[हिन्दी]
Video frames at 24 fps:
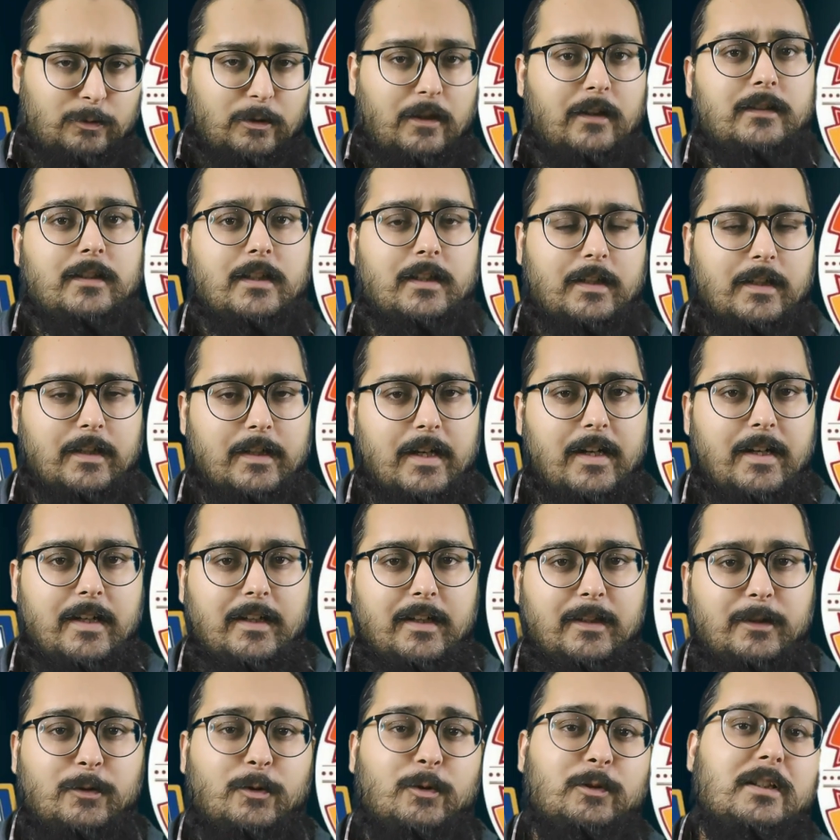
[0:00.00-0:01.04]
थोड़ा लड़खड़ा है
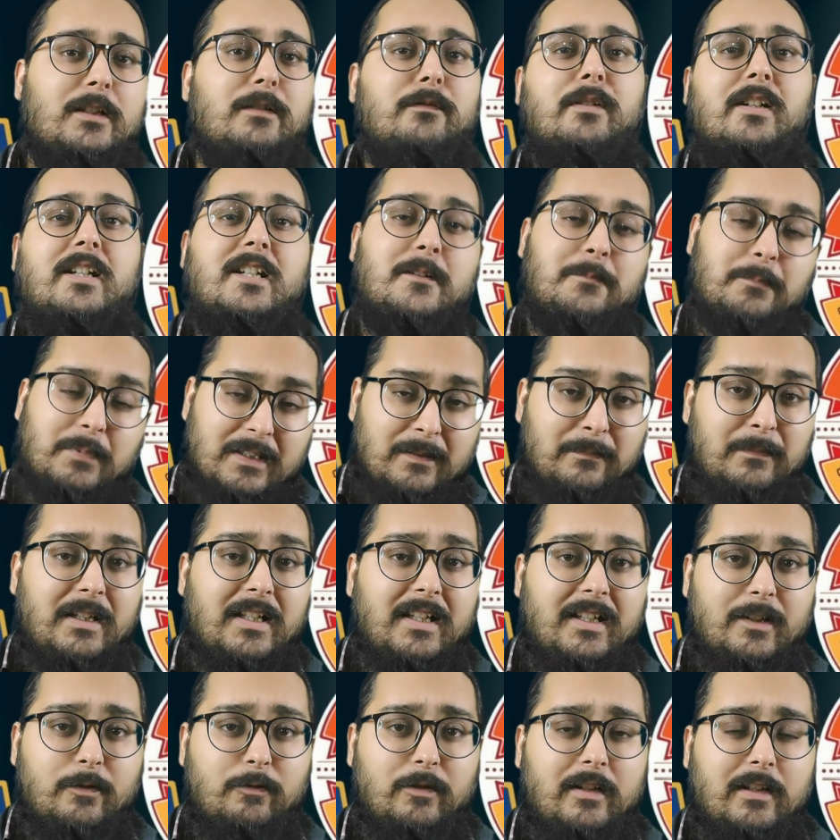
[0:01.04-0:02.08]
कि दो तीन विकेट्स फिर
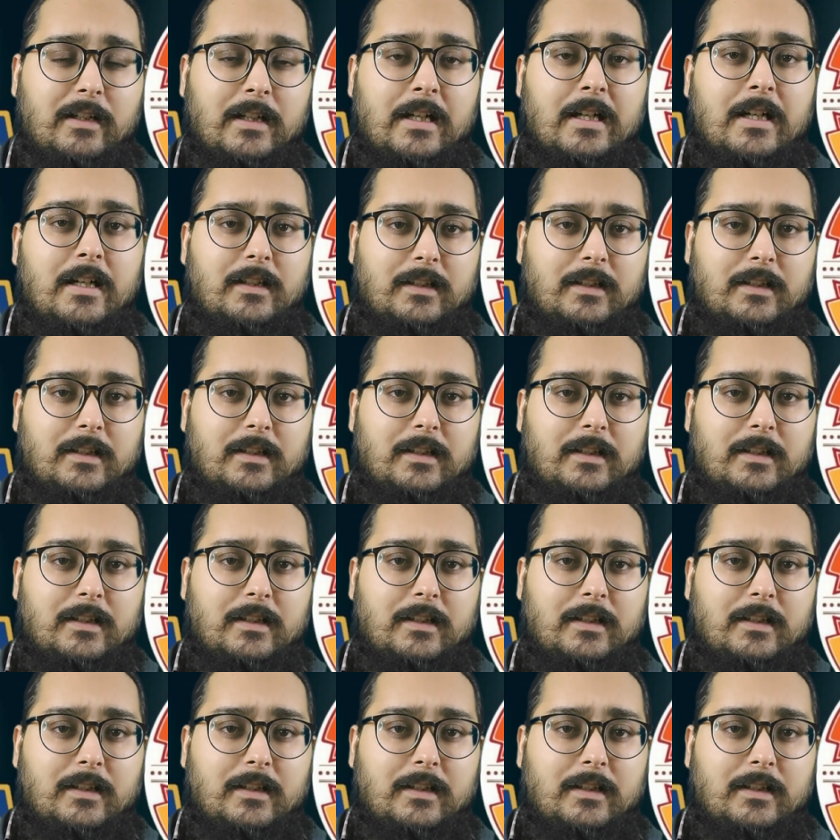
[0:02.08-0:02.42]
मिली क्विक